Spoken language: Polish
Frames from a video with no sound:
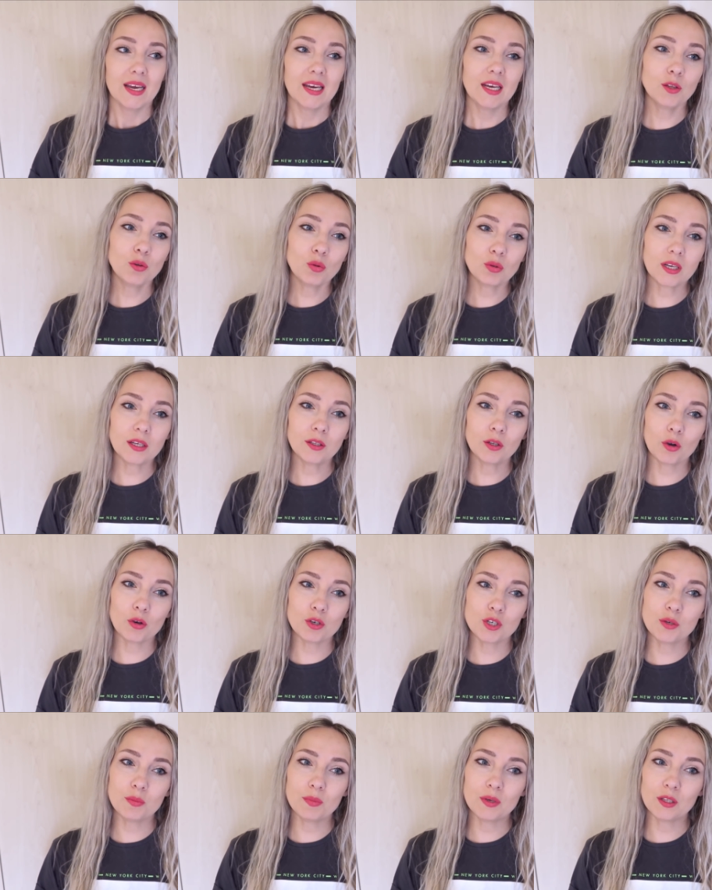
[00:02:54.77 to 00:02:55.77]
I tutaj
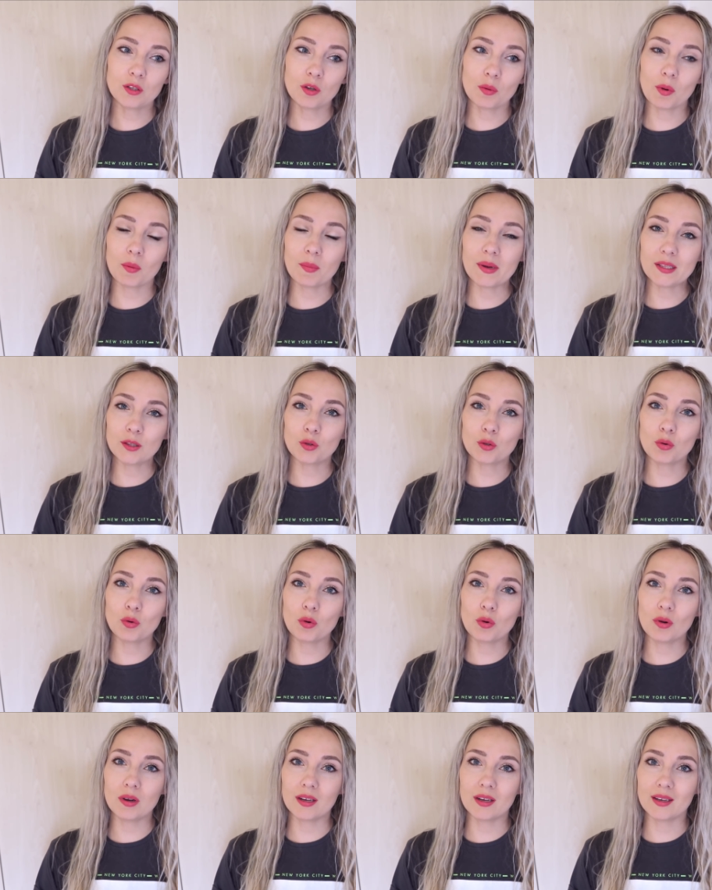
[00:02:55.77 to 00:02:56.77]
dochodzimy do
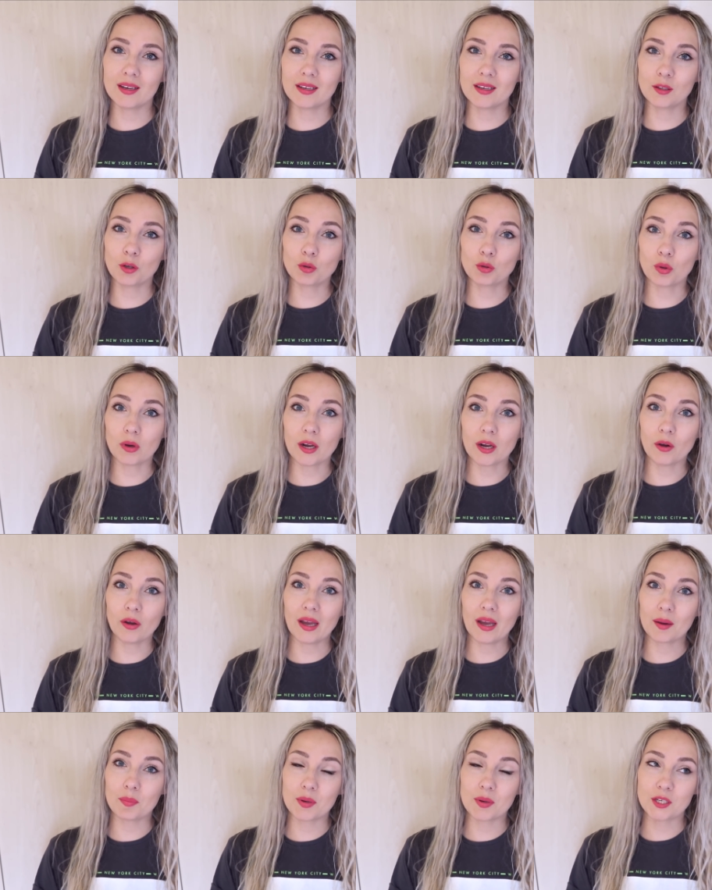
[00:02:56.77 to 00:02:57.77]
momentu, e, do którego
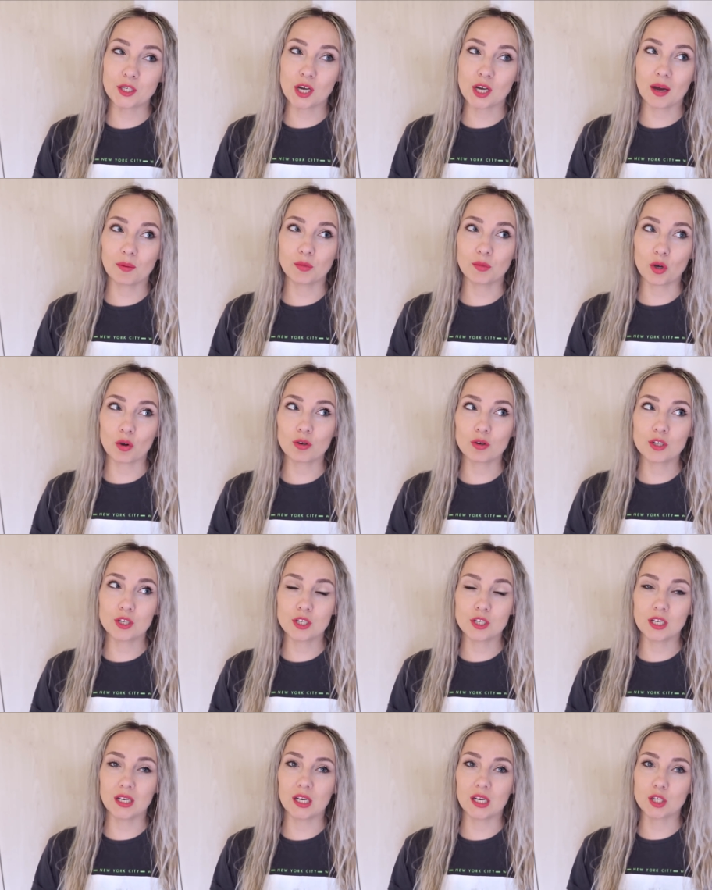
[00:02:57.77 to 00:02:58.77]
jakby chciałam
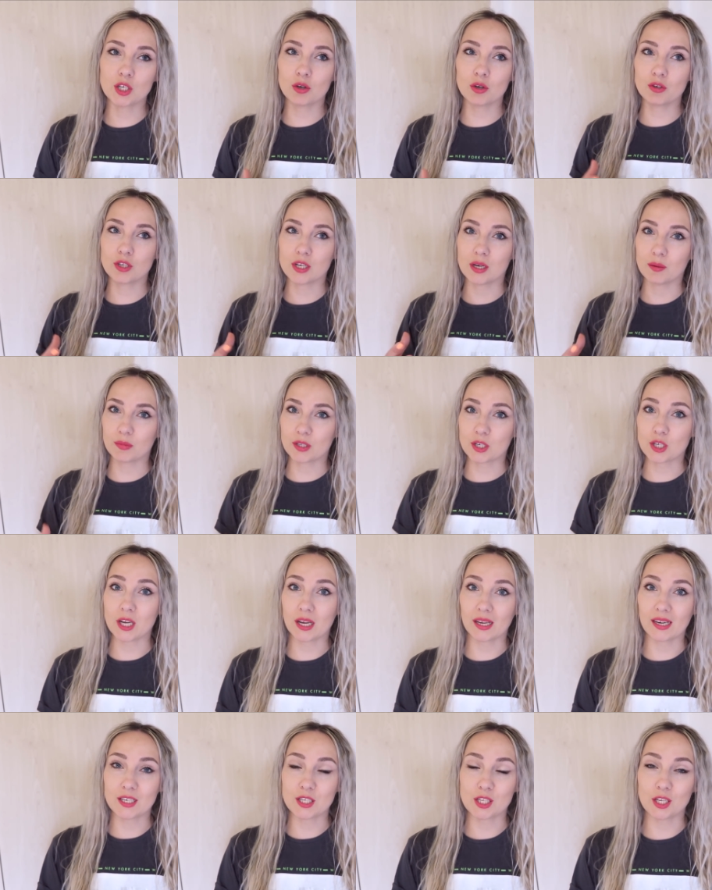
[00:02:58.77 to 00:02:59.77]
dojść i dlaczego chciałam też
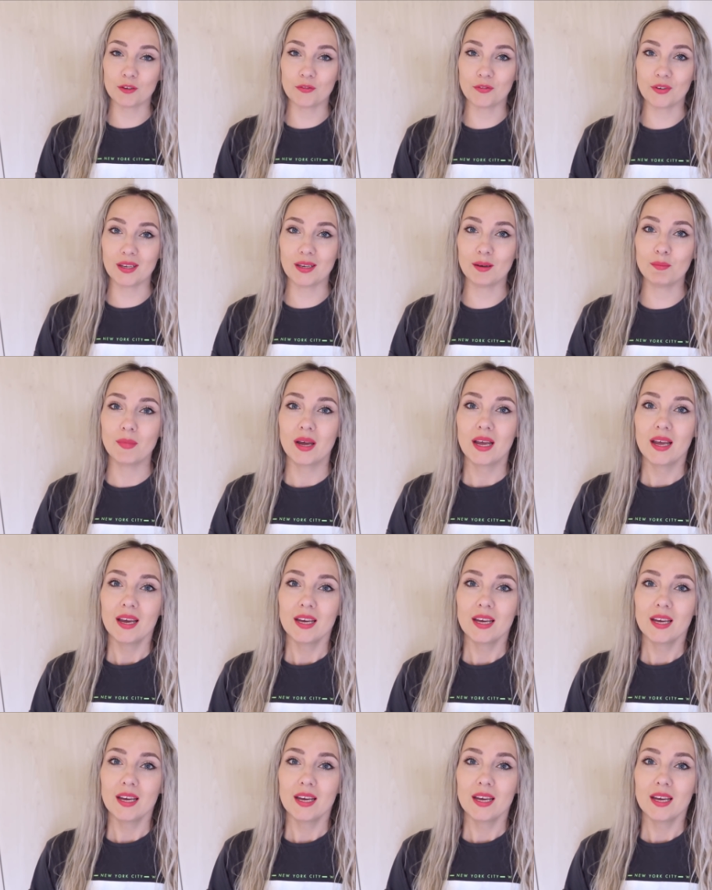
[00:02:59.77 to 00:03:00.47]
nagrać ten film